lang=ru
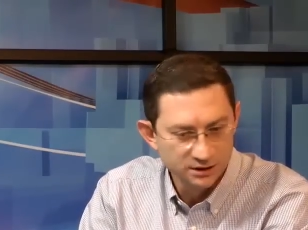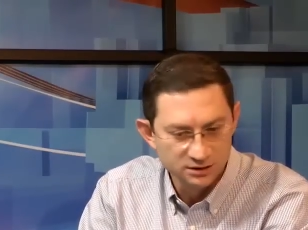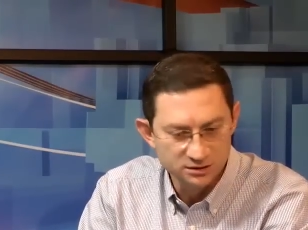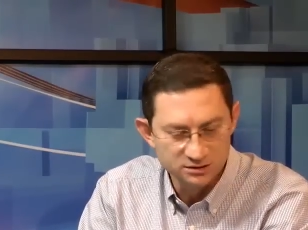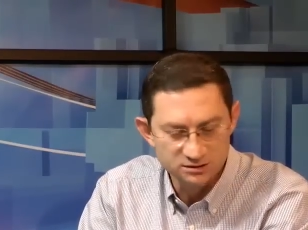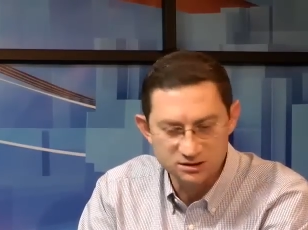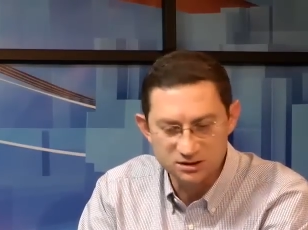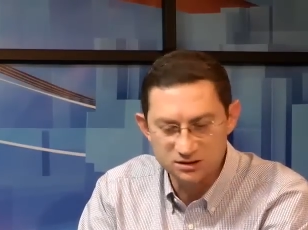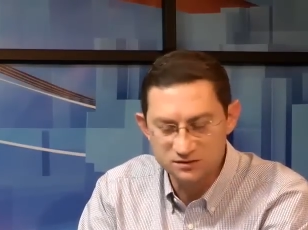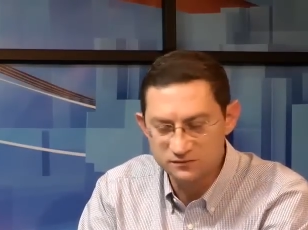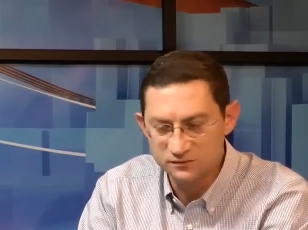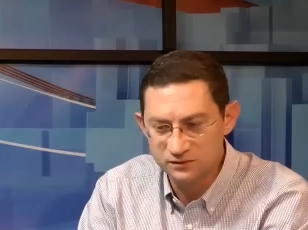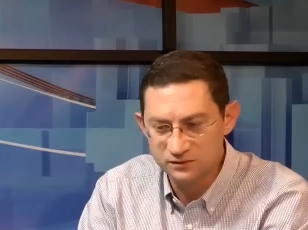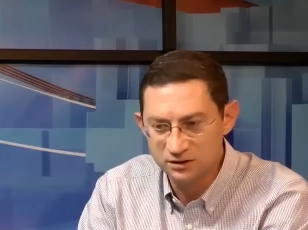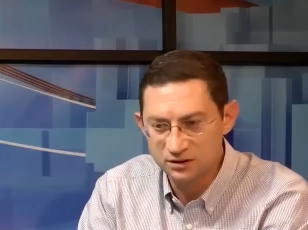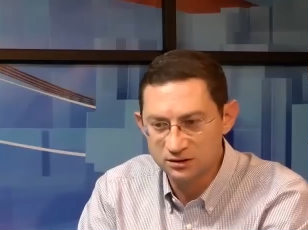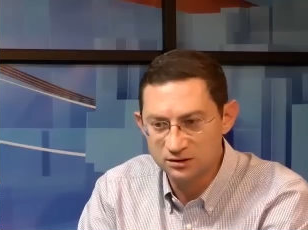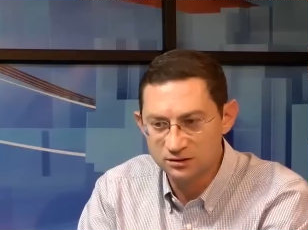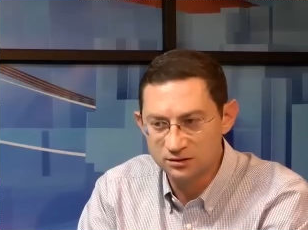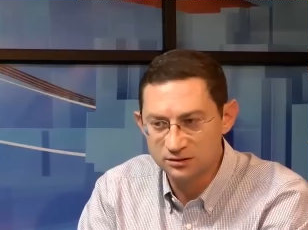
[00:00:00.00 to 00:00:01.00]
Естественно,
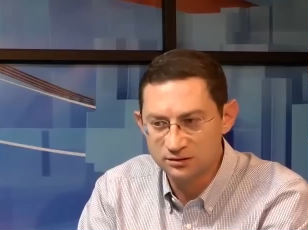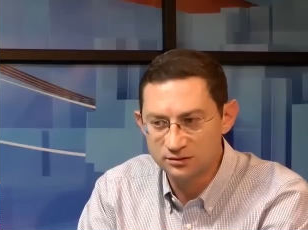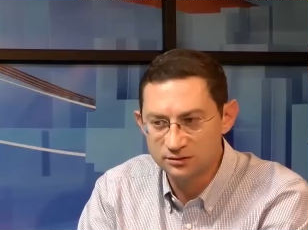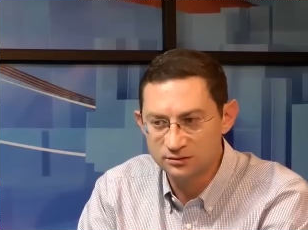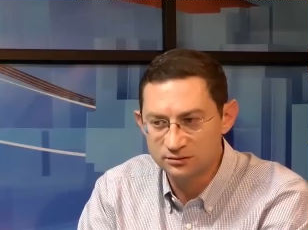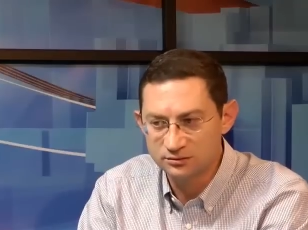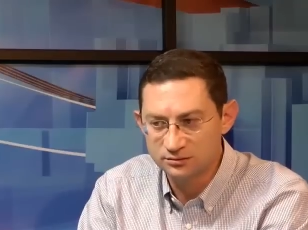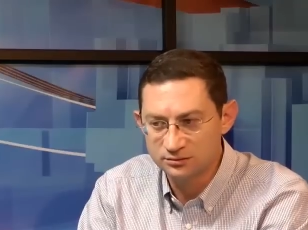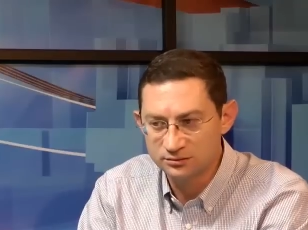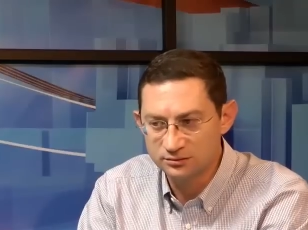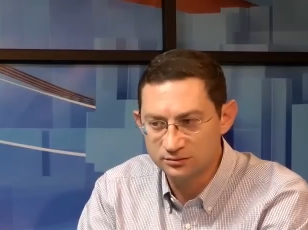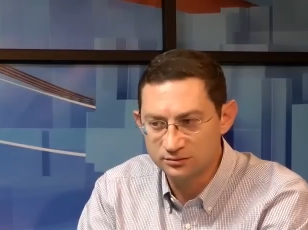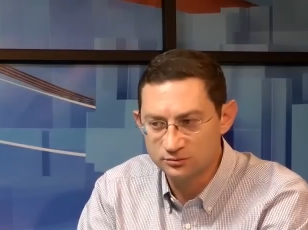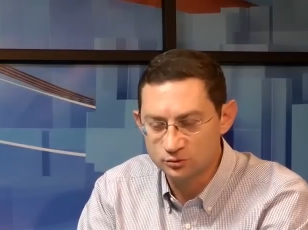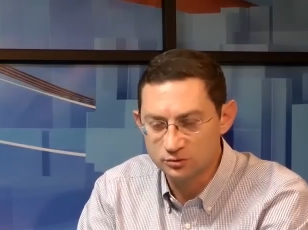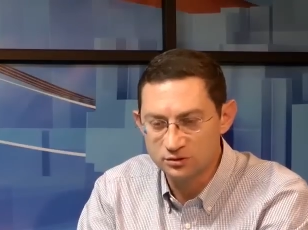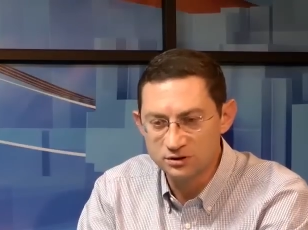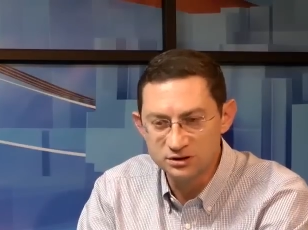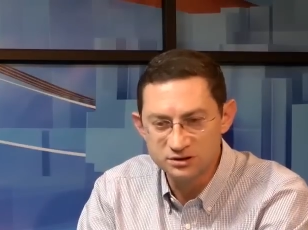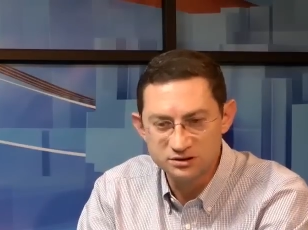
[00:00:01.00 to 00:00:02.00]
э,
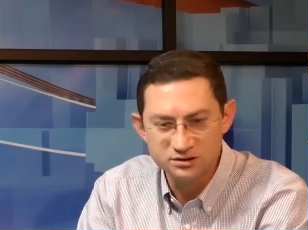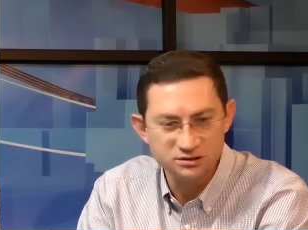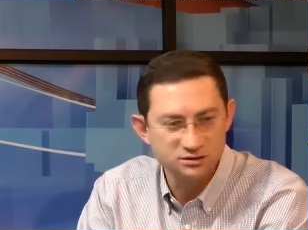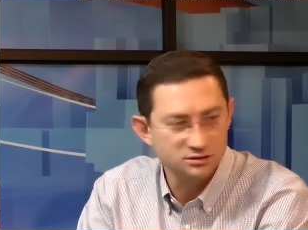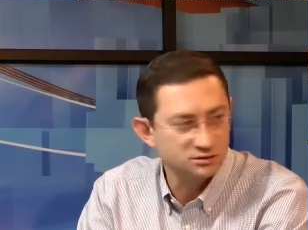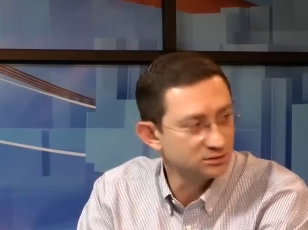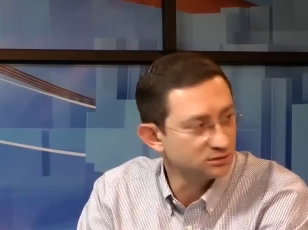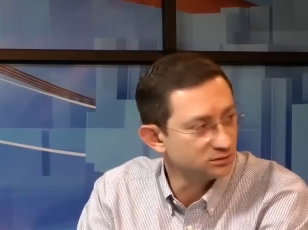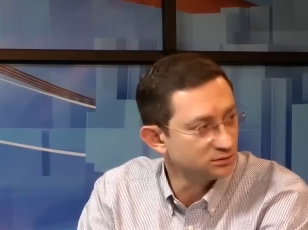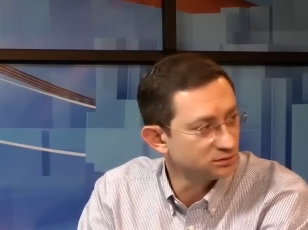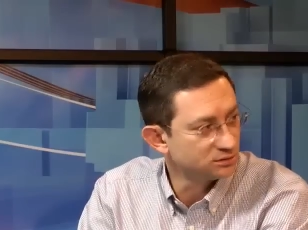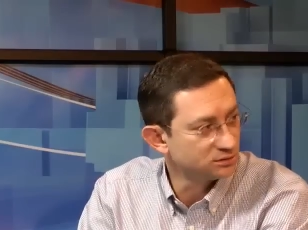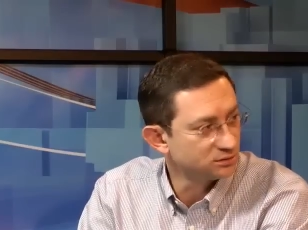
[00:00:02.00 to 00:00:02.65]
журналисты,